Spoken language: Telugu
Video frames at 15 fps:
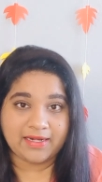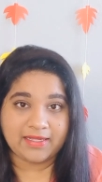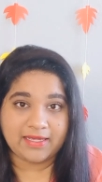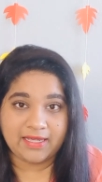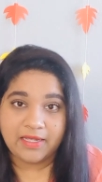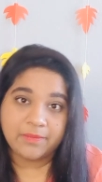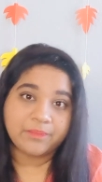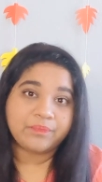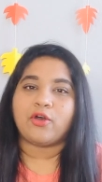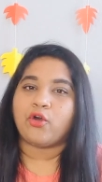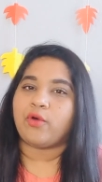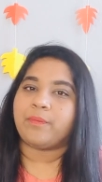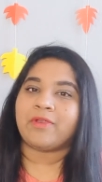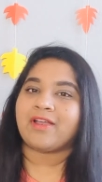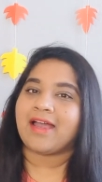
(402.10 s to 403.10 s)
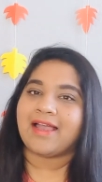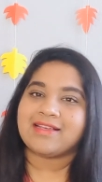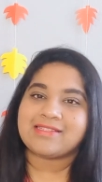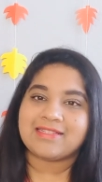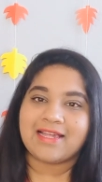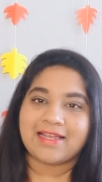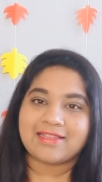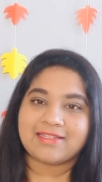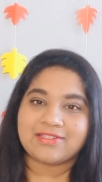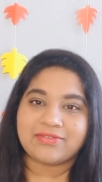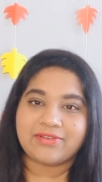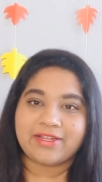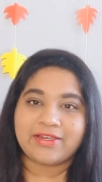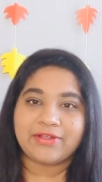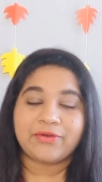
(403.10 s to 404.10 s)
కి హోప్ యూ గైస్ లైక్ దిస్
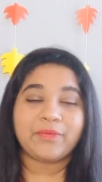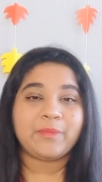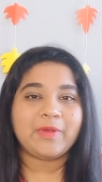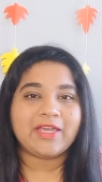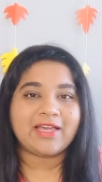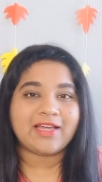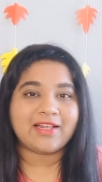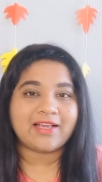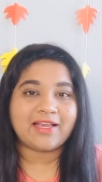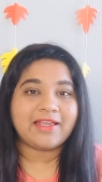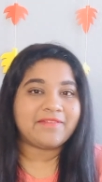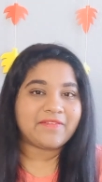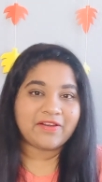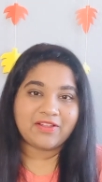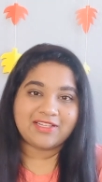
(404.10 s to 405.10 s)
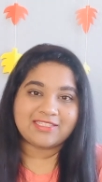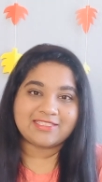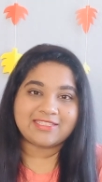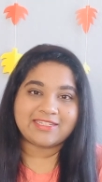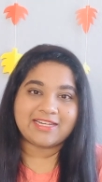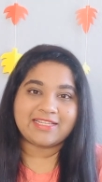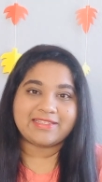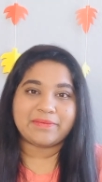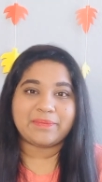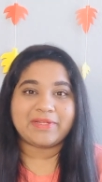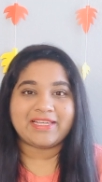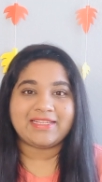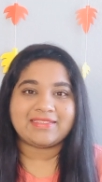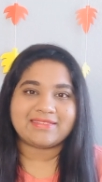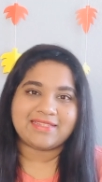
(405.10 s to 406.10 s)
వీడియో మీ కనుక ఈ వీడియో నచ్చినట్లయితే
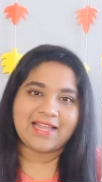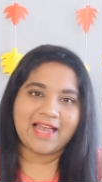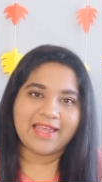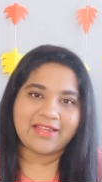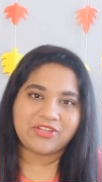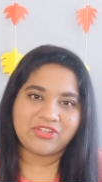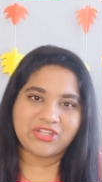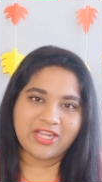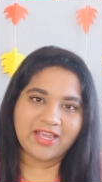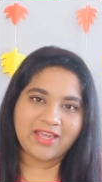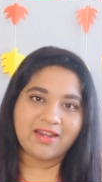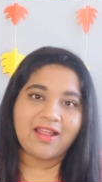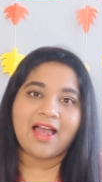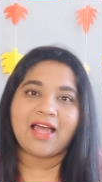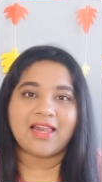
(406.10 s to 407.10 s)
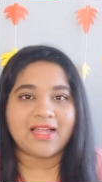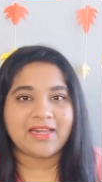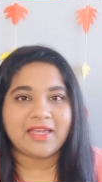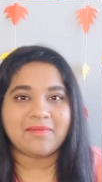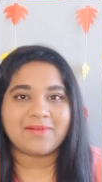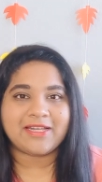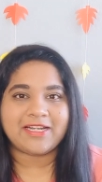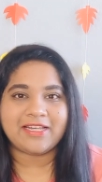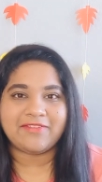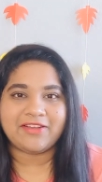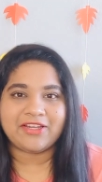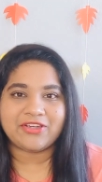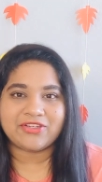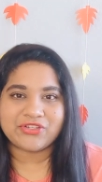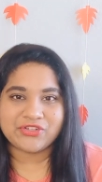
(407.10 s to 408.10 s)
ప్లీజ్ లైక్ షేర్ అలానే మరిన్ని
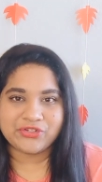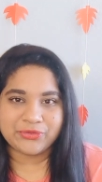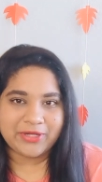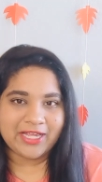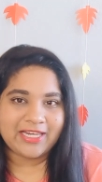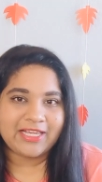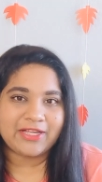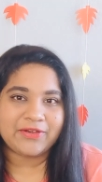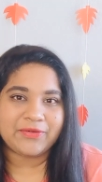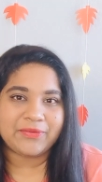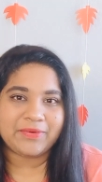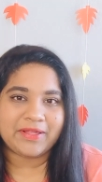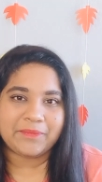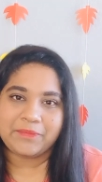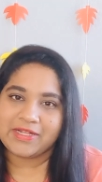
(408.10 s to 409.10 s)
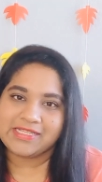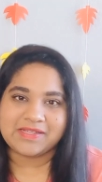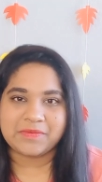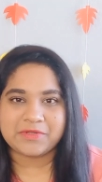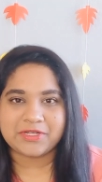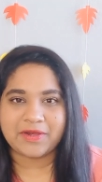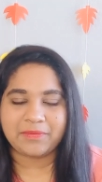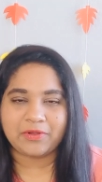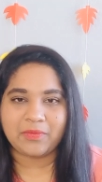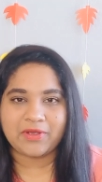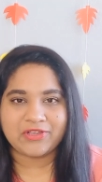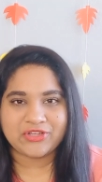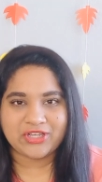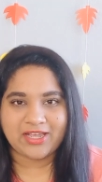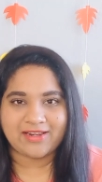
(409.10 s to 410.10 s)
వీడియోస్ చూడాలి అనుకుంటే ప్లీజ్ సబ్స్క్రైబ్ టు
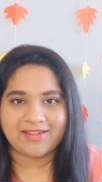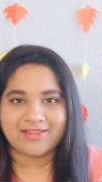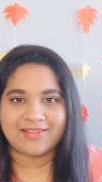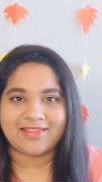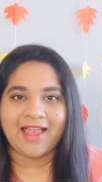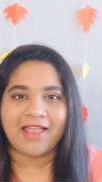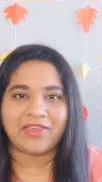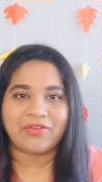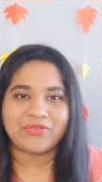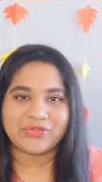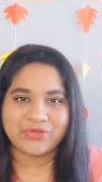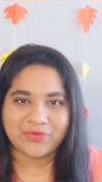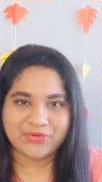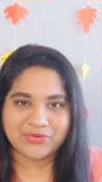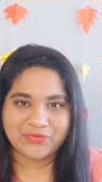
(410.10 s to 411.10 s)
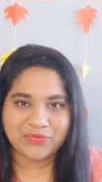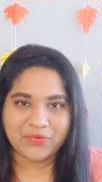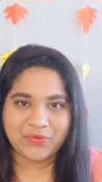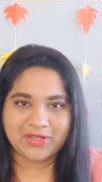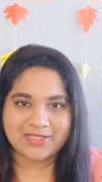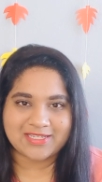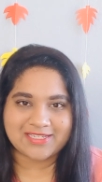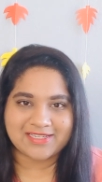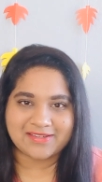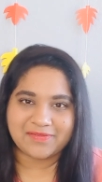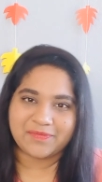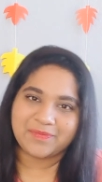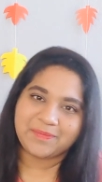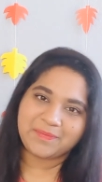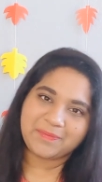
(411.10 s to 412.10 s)
మై ఛానల్ థ్యాంక్ యూ సో మచ్ ఫర్ వాచింగ్
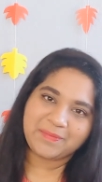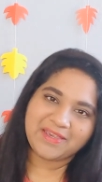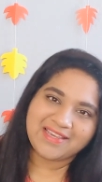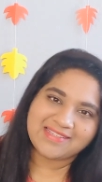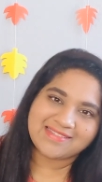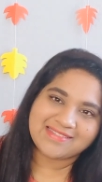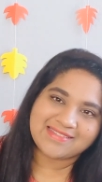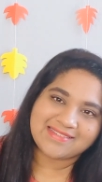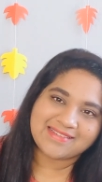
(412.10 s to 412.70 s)
పీస్